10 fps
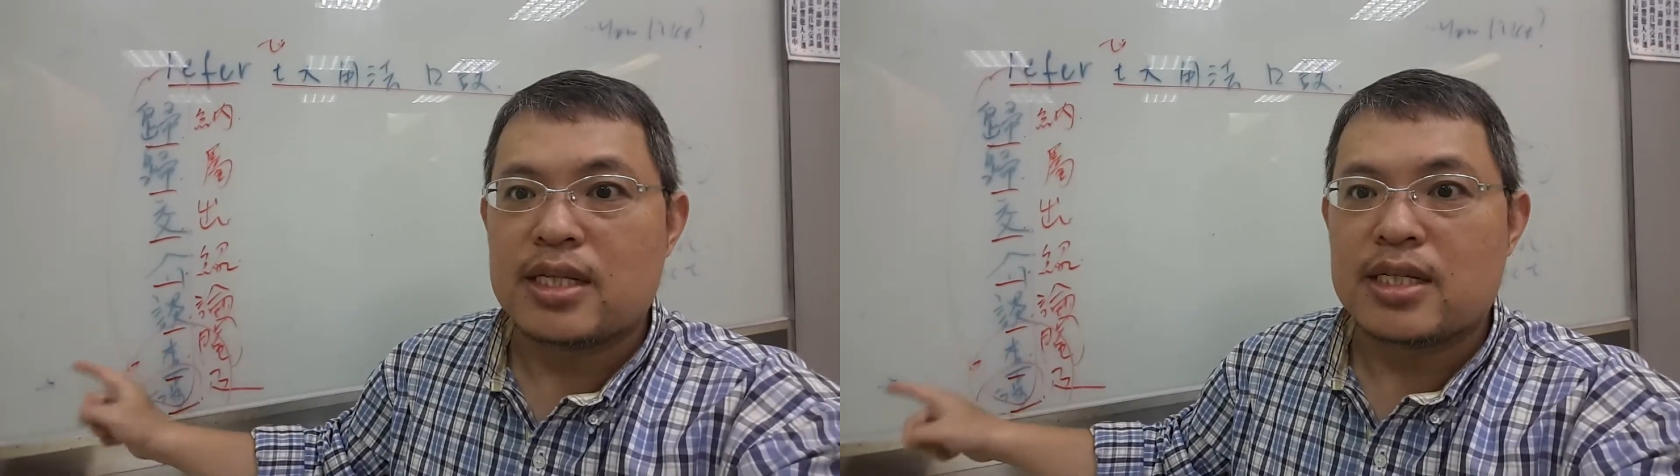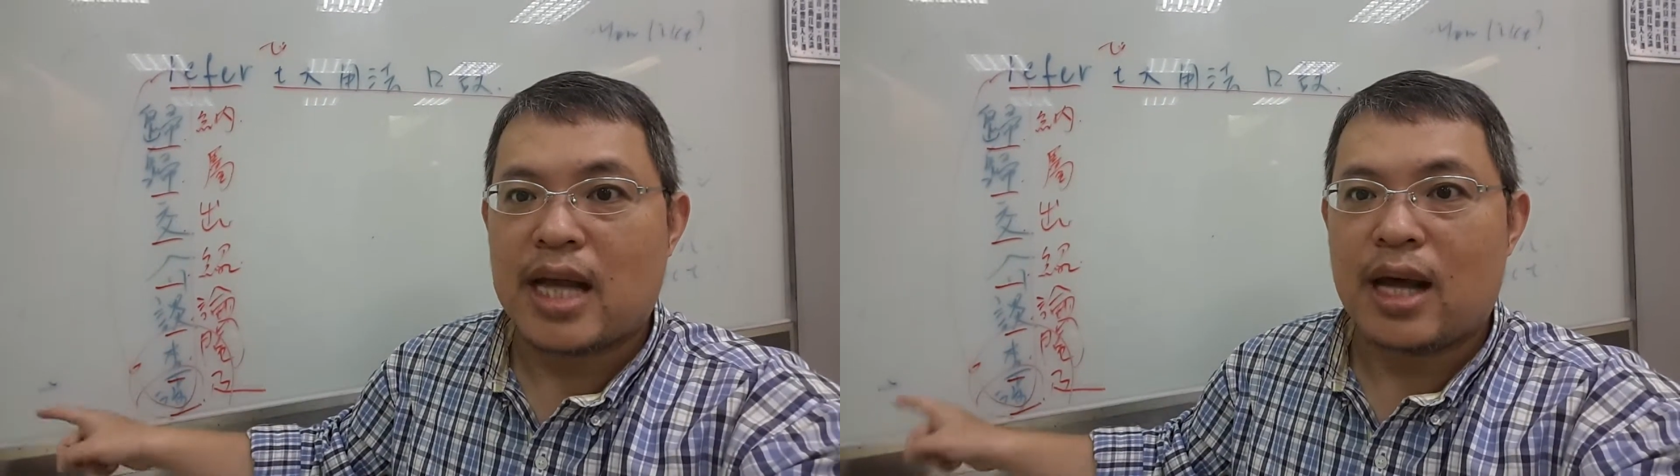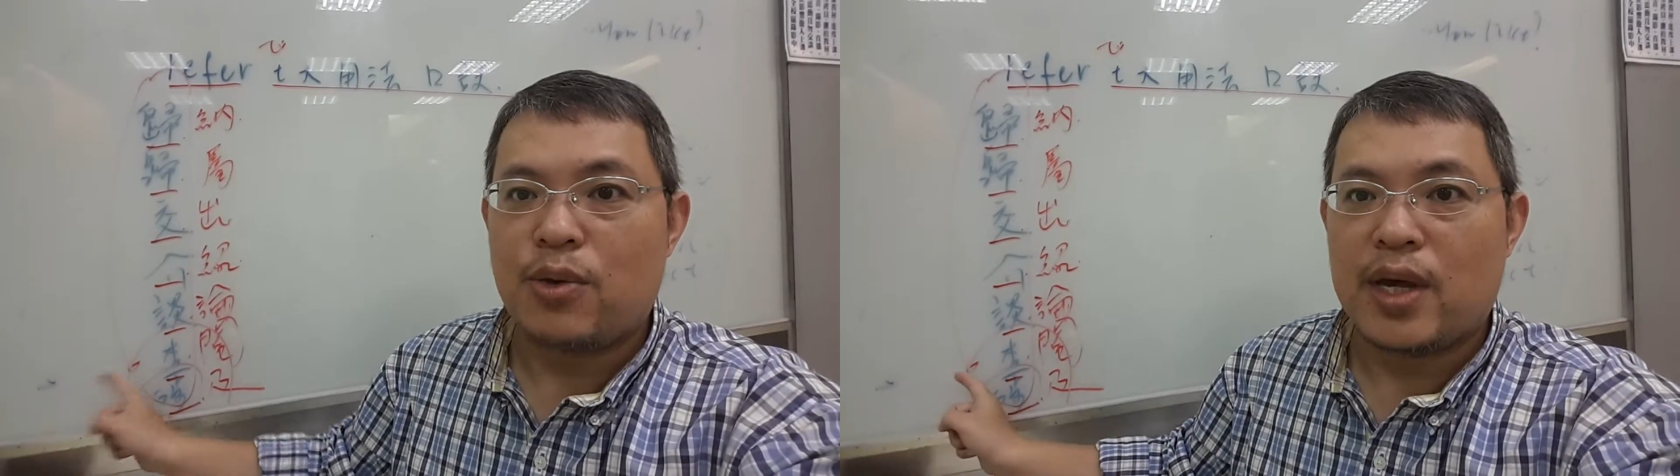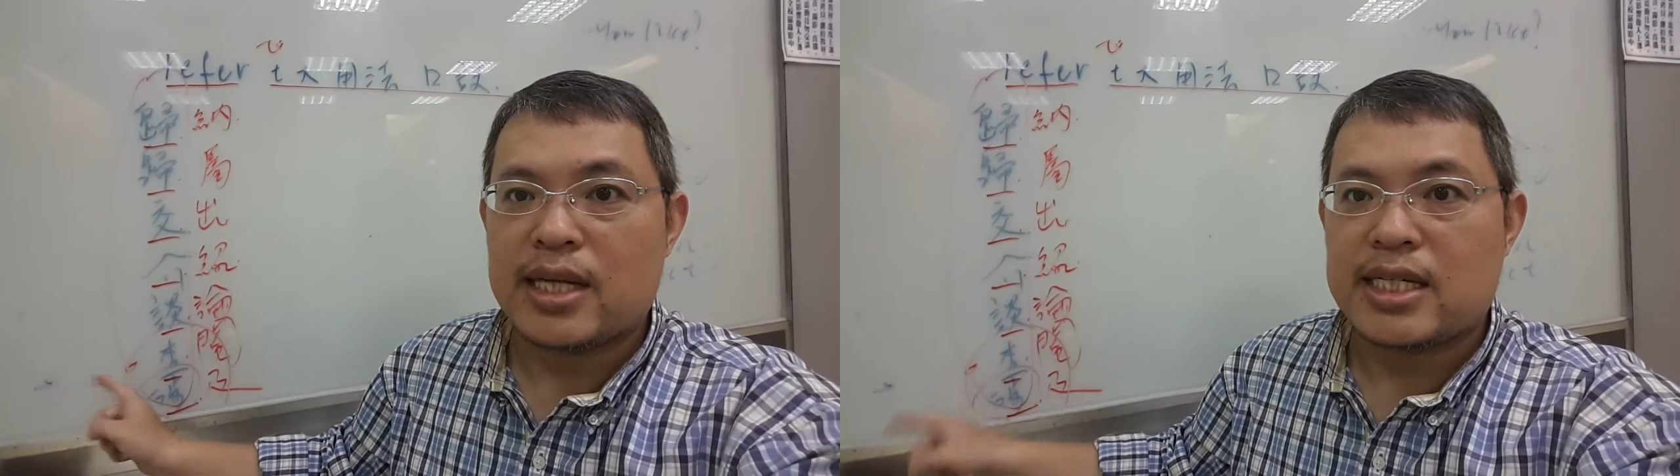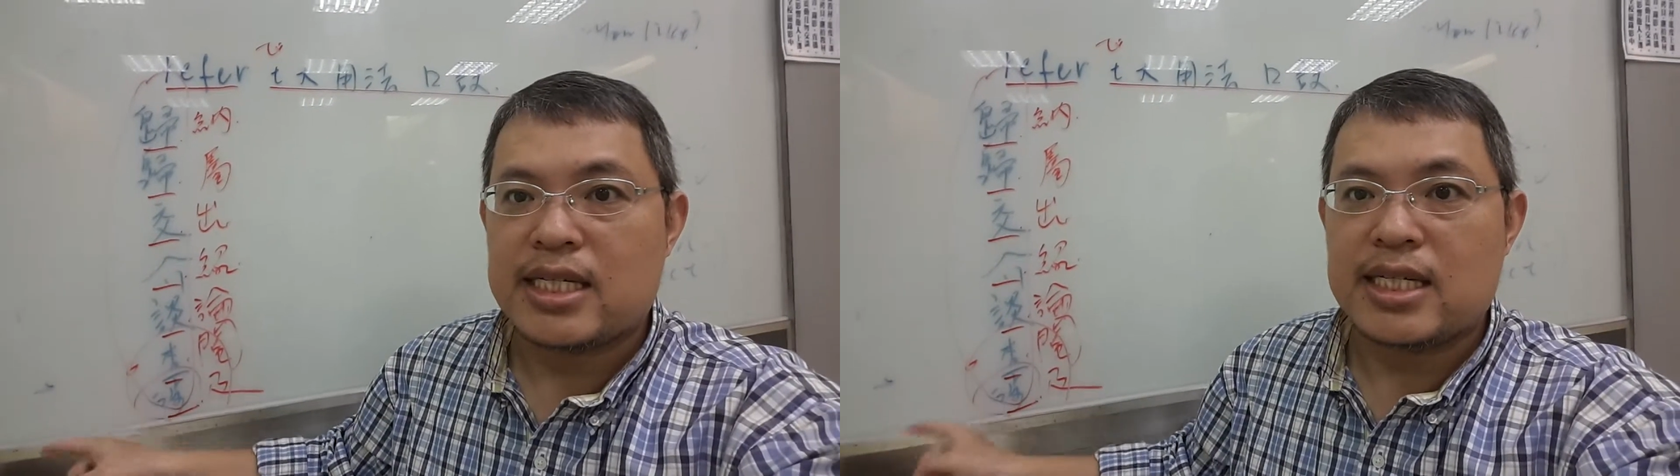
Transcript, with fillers: 查阅、涉